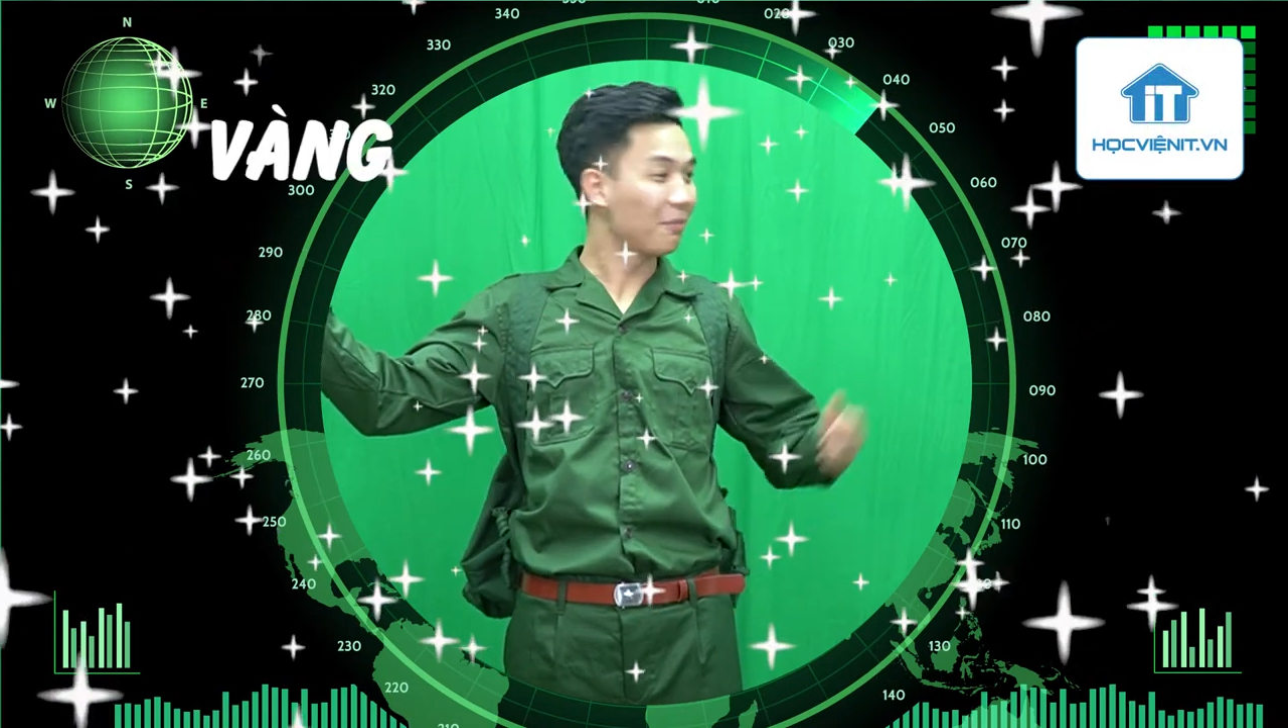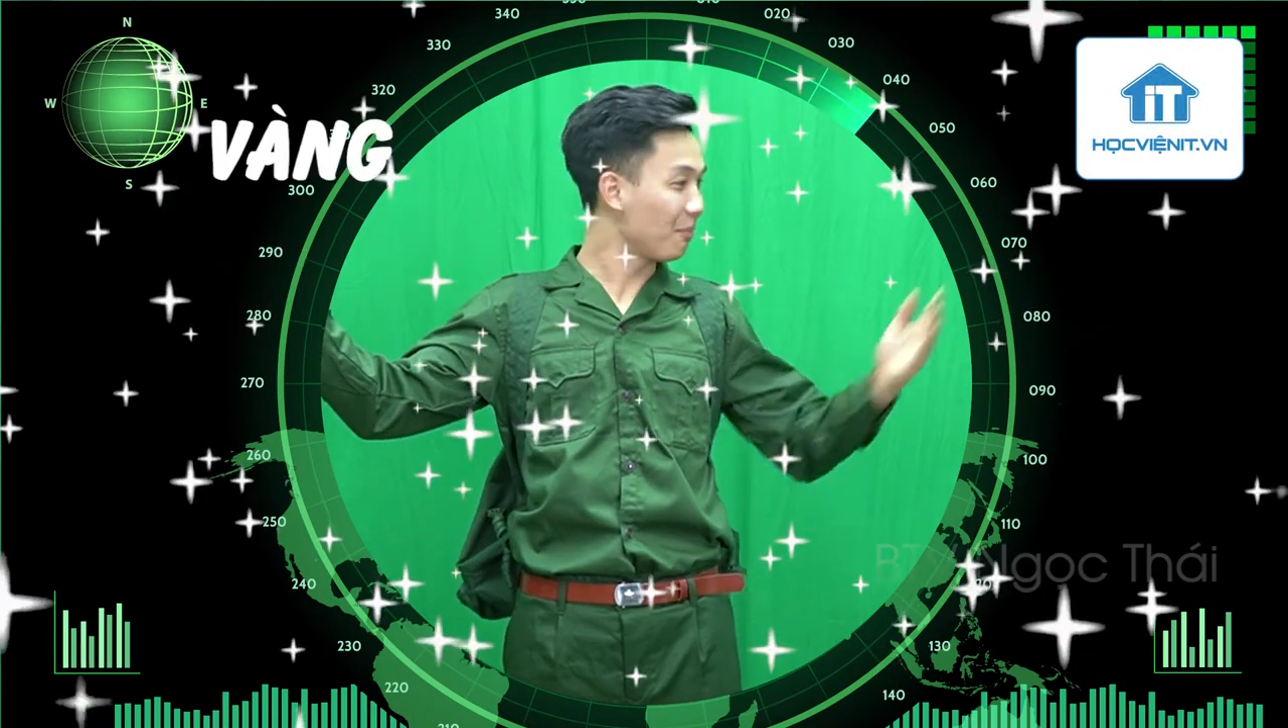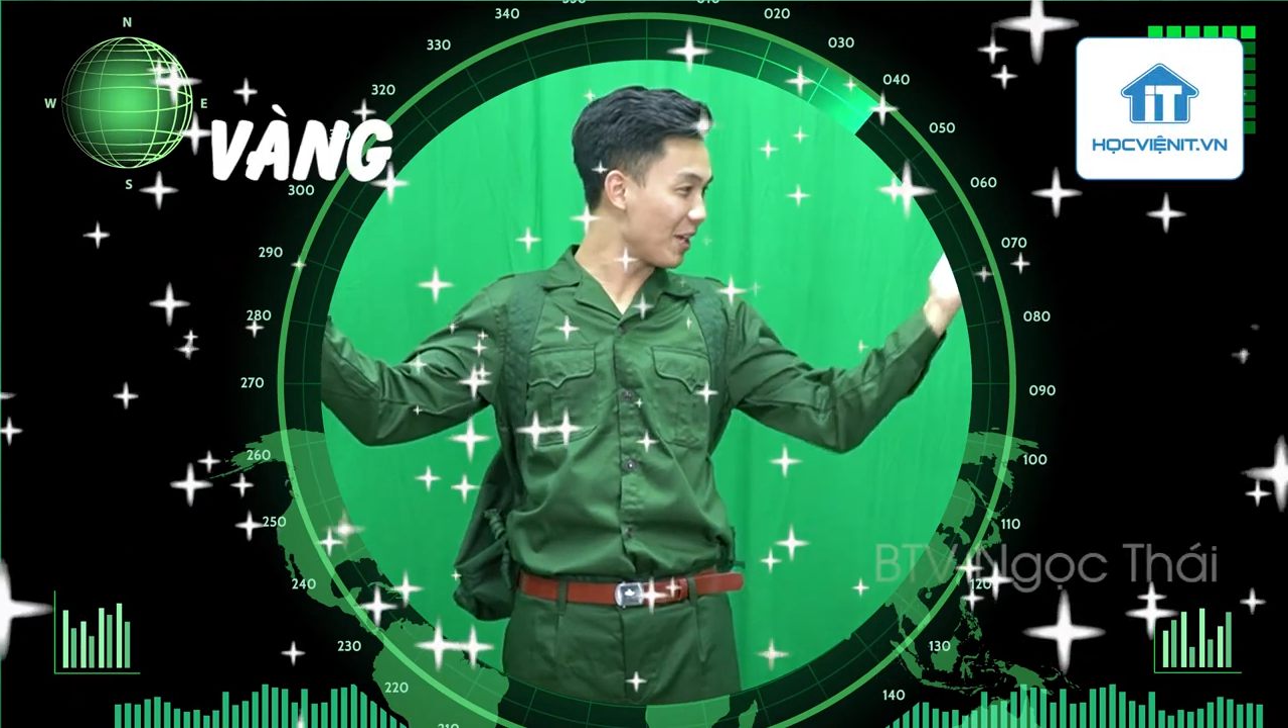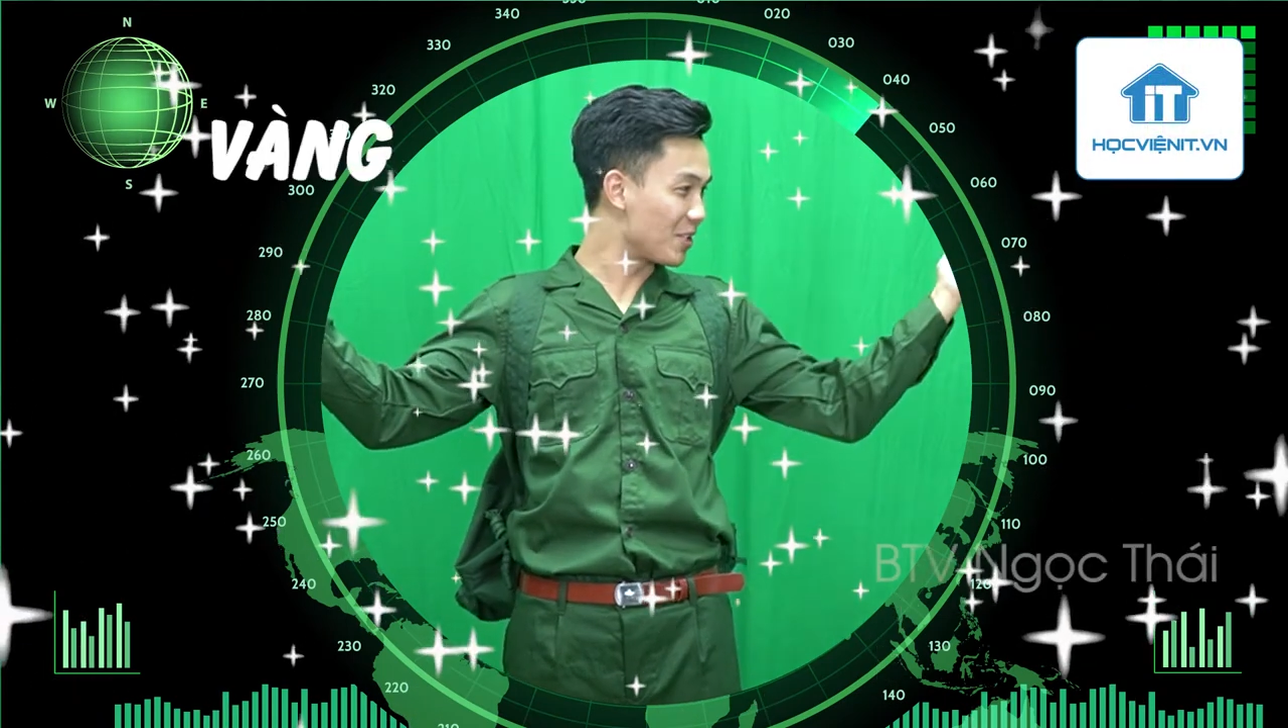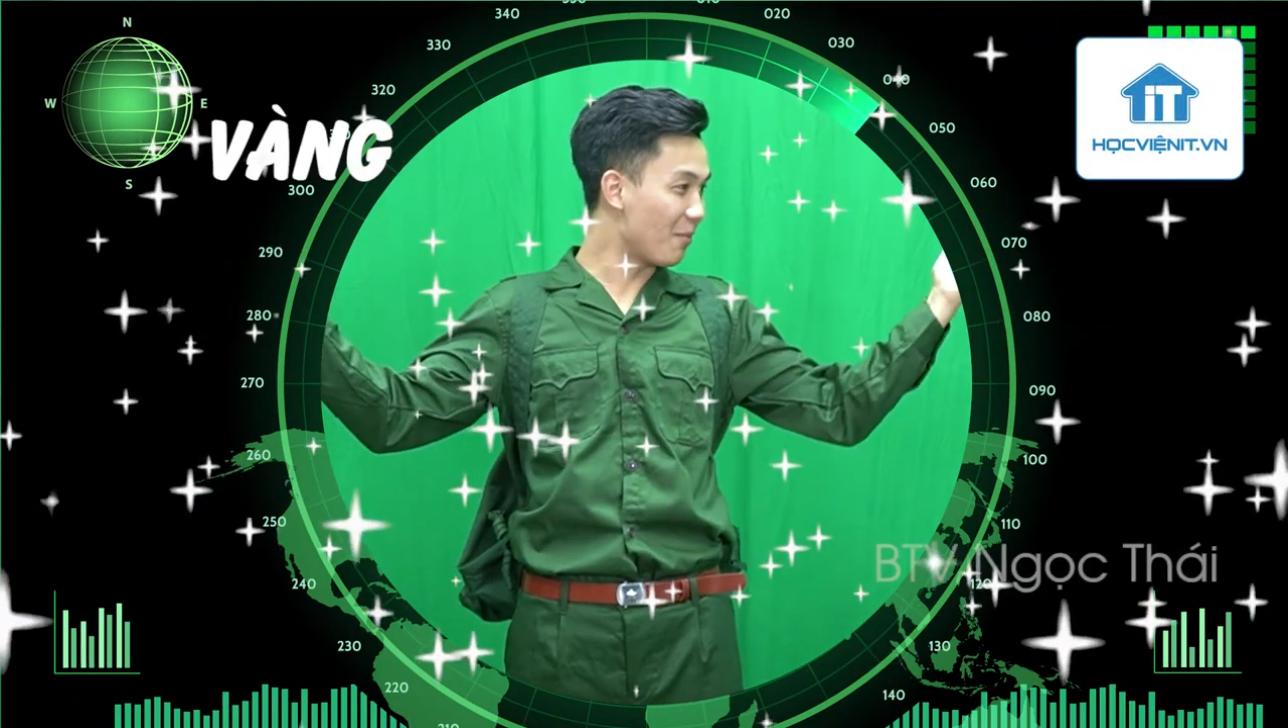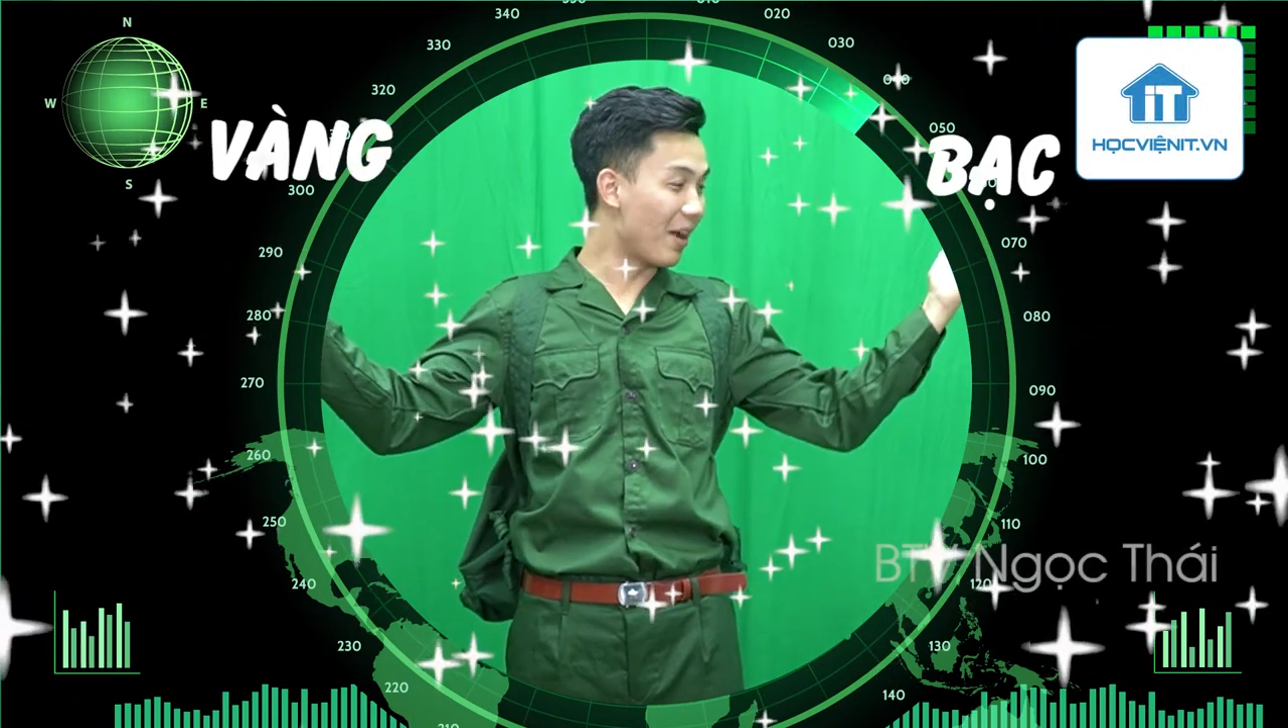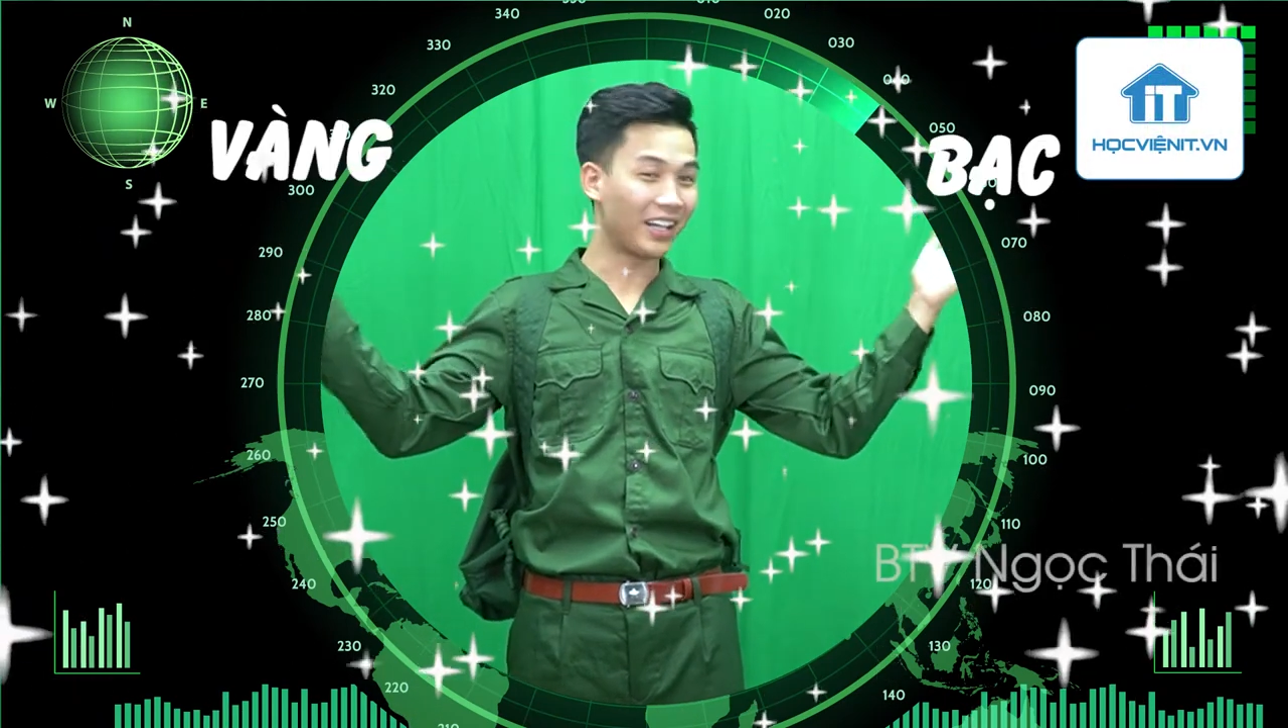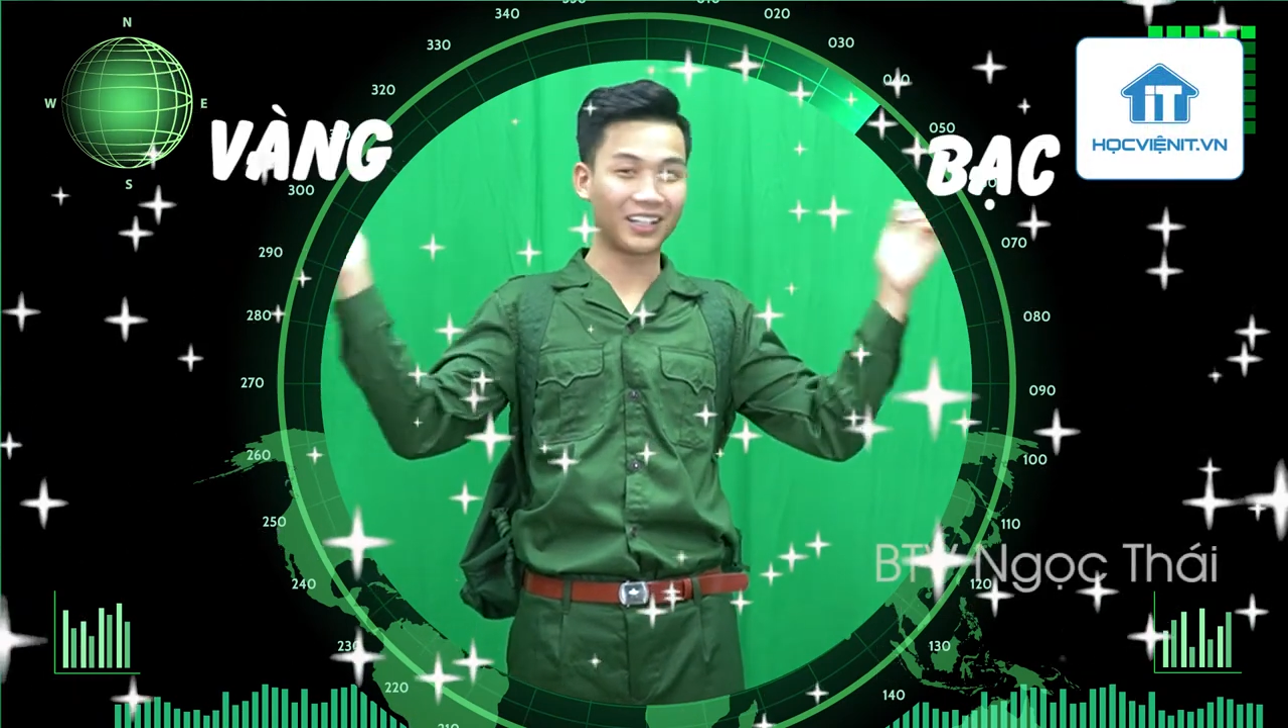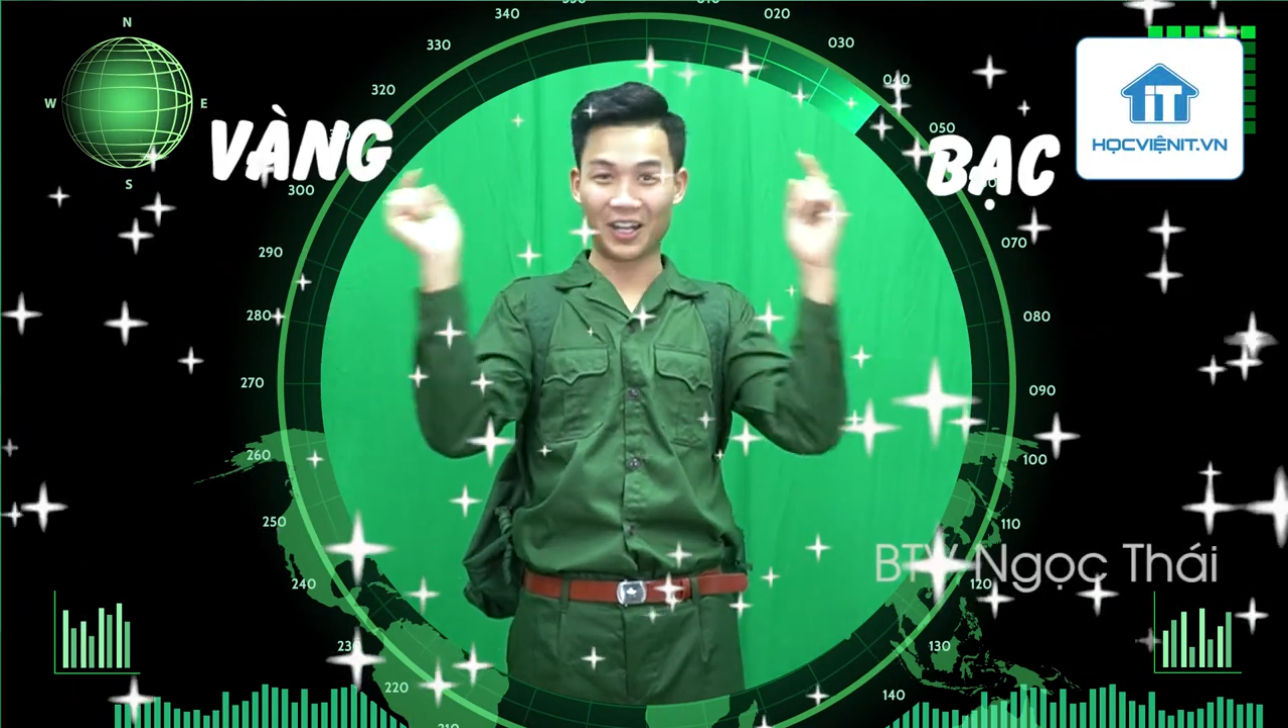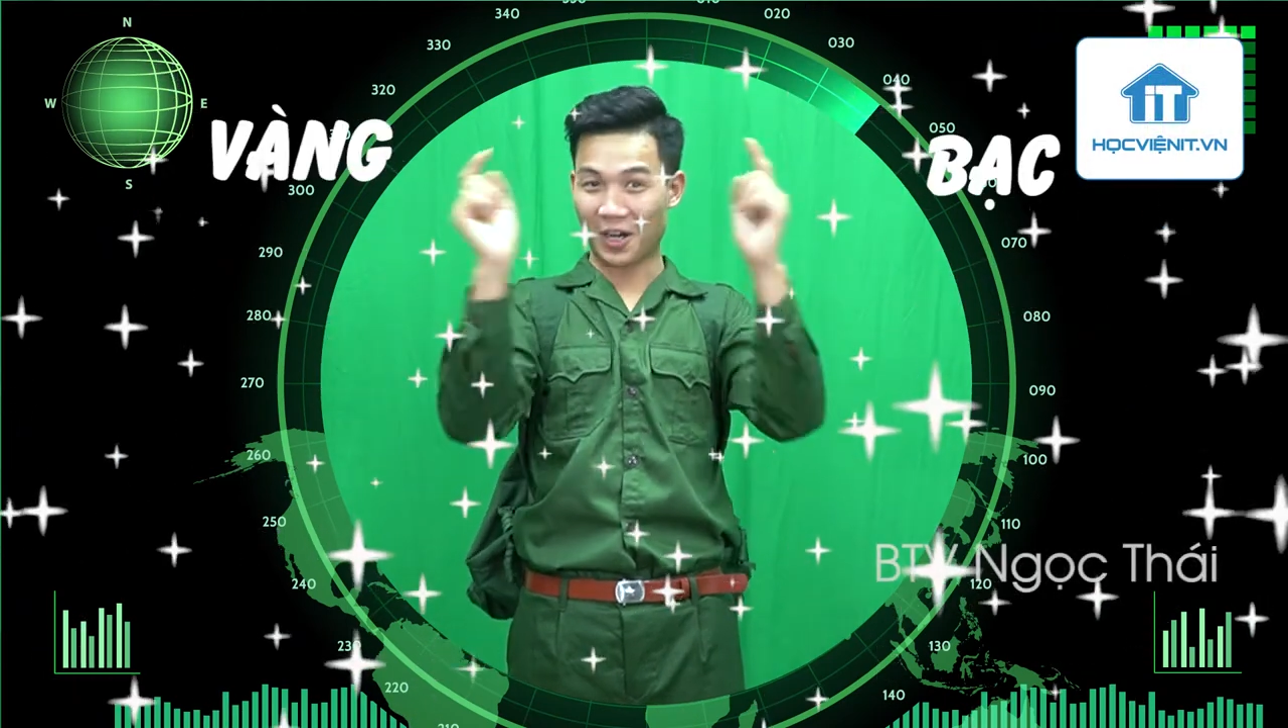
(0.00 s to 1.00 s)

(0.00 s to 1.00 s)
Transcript: mẹ cho bạc,